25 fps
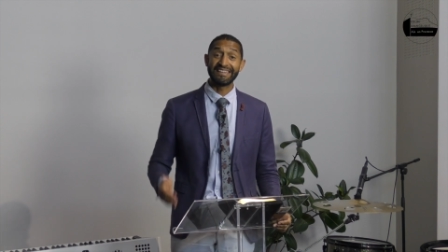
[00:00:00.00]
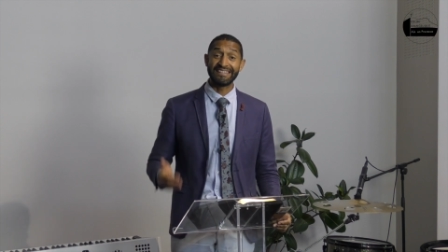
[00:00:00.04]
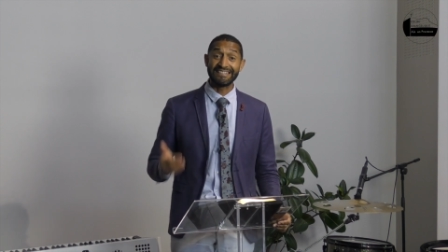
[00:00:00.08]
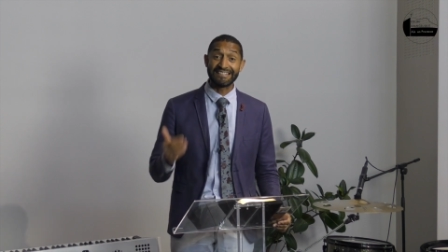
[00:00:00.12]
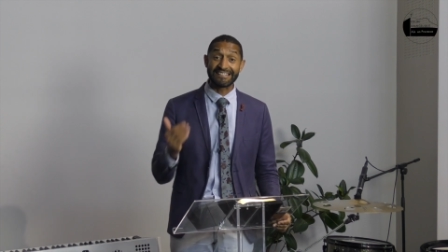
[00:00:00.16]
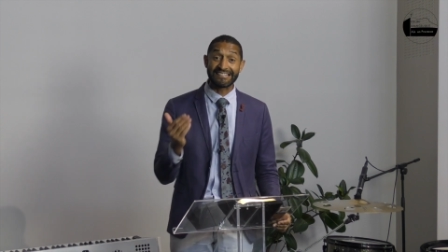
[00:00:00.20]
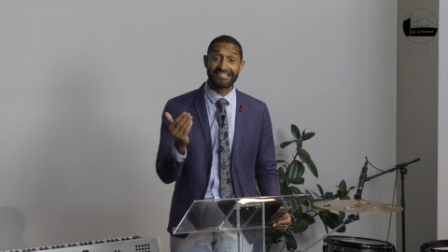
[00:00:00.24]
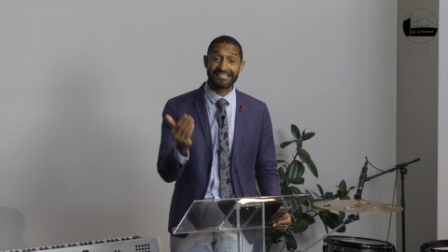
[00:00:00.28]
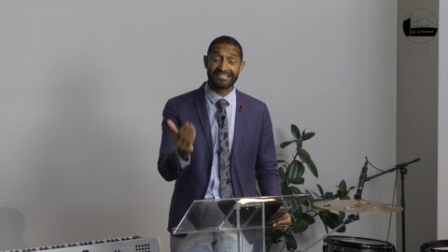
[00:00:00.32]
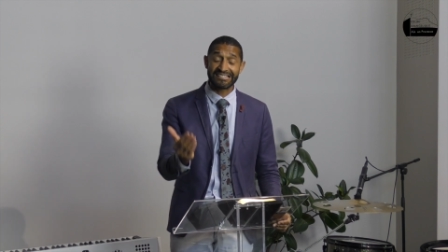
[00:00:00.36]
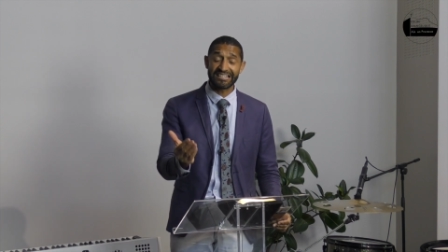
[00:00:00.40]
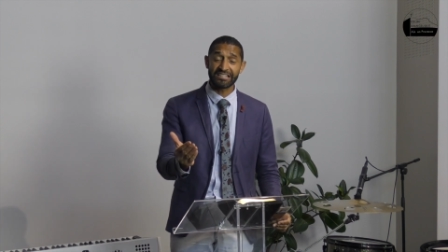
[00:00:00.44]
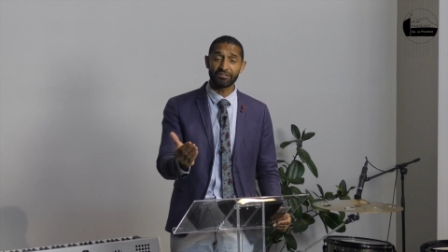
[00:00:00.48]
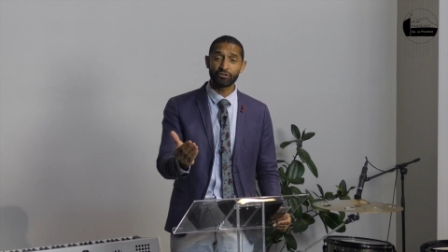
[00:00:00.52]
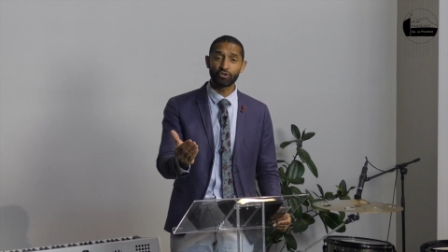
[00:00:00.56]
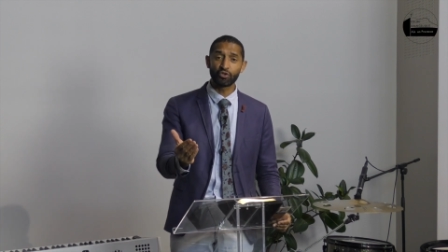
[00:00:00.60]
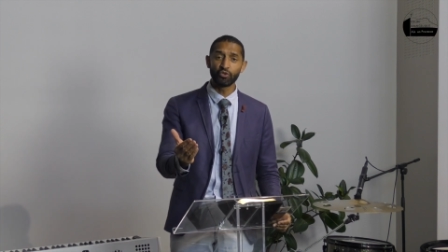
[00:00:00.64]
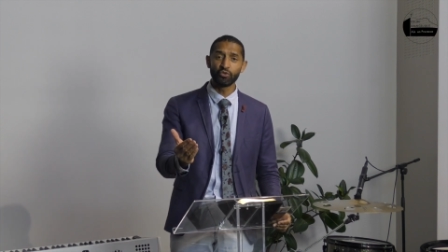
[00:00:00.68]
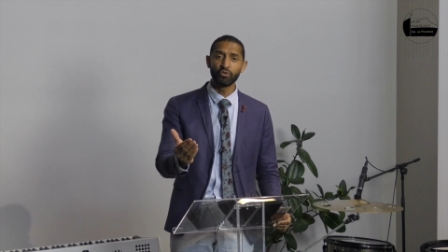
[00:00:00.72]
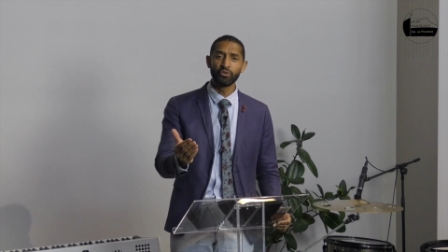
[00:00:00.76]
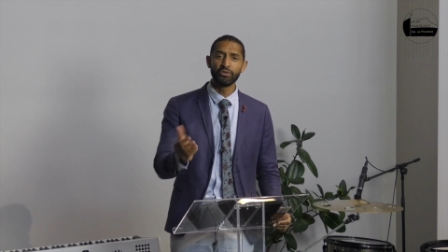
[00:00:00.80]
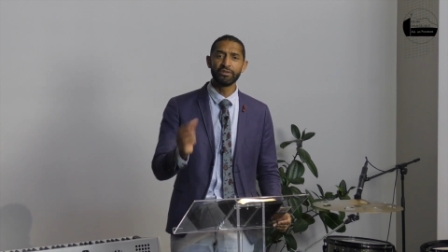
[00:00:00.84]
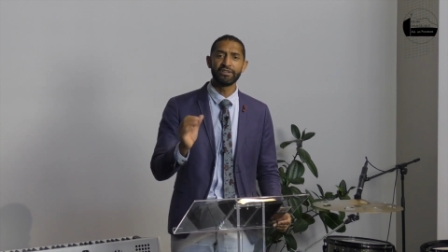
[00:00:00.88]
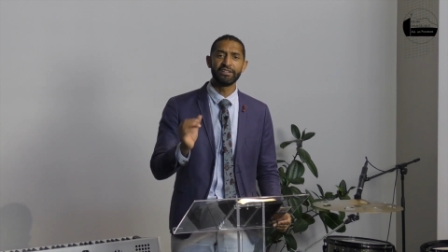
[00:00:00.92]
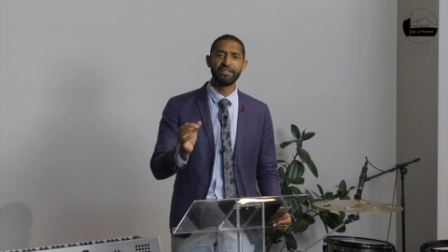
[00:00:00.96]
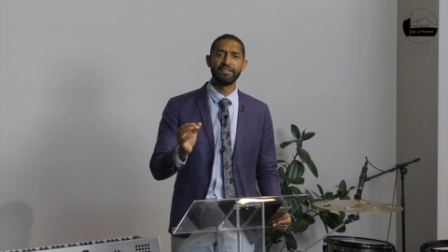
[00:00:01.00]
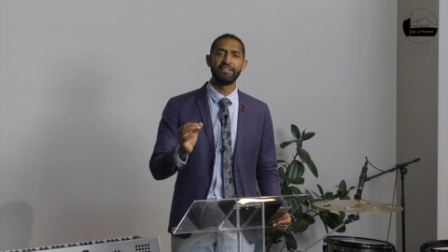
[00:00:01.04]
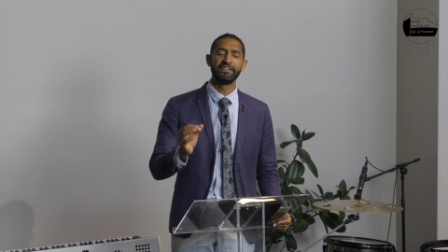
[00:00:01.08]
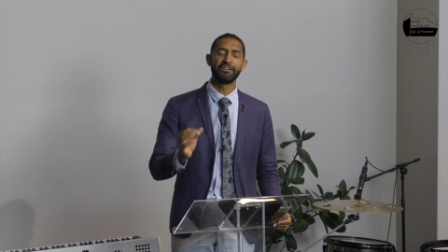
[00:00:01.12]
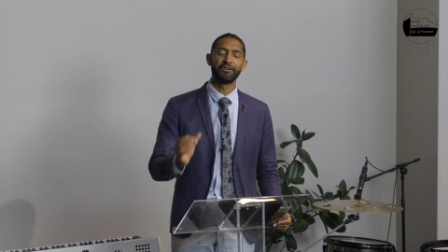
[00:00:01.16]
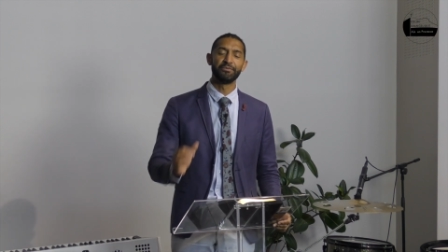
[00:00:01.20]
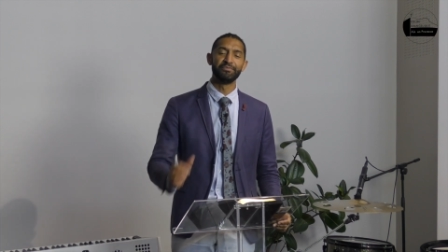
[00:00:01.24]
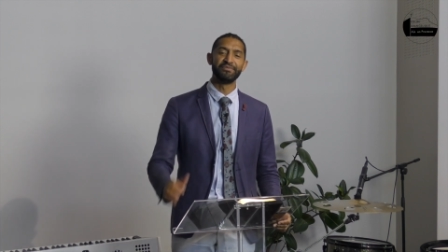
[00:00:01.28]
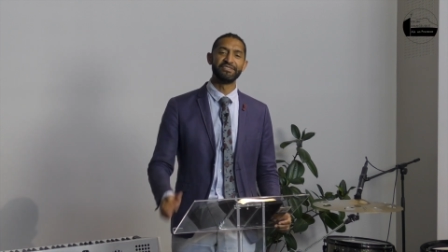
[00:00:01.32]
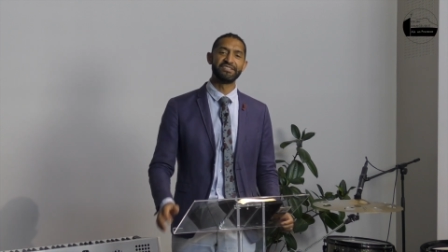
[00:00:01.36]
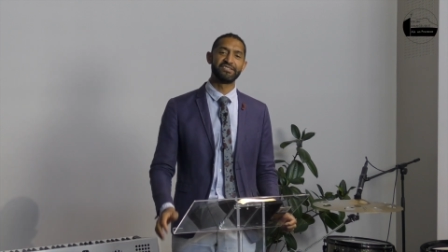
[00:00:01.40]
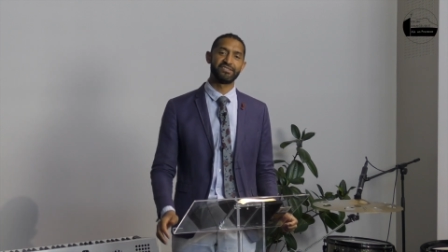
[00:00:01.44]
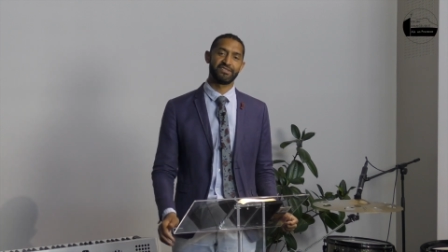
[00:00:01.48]
il sait tout, il est
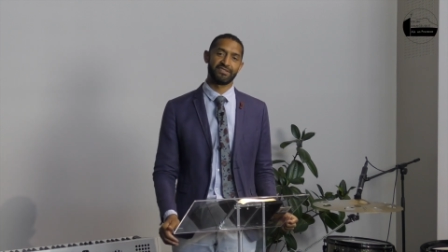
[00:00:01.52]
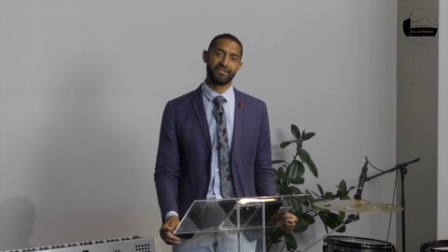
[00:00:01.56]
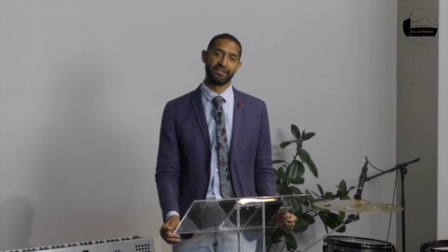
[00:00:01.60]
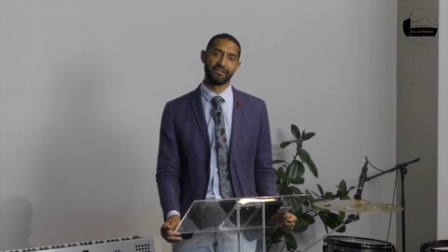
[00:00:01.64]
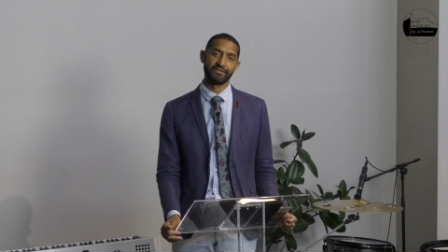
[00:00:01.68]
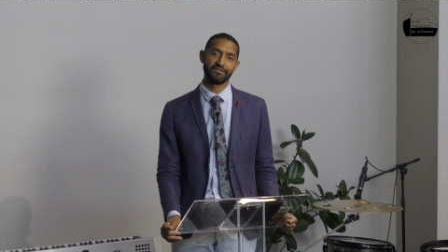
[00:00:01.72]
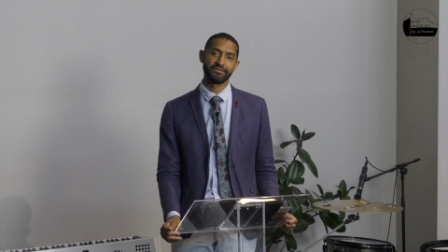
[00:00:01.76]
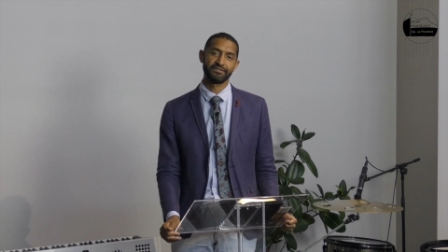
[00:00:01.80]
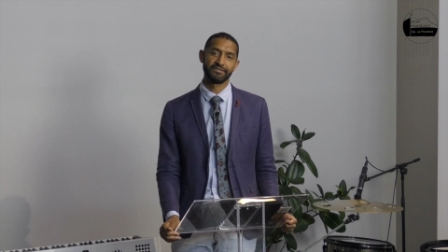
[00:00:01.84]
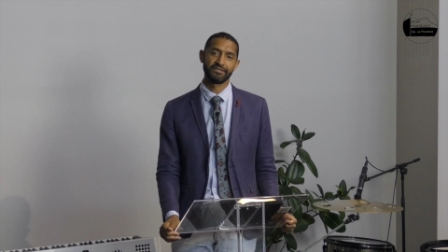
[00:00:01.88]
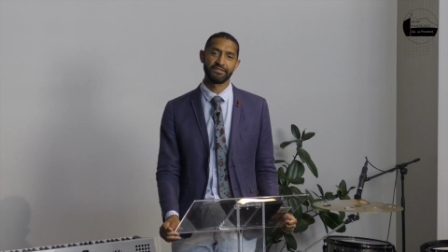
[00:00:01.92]
omniscient.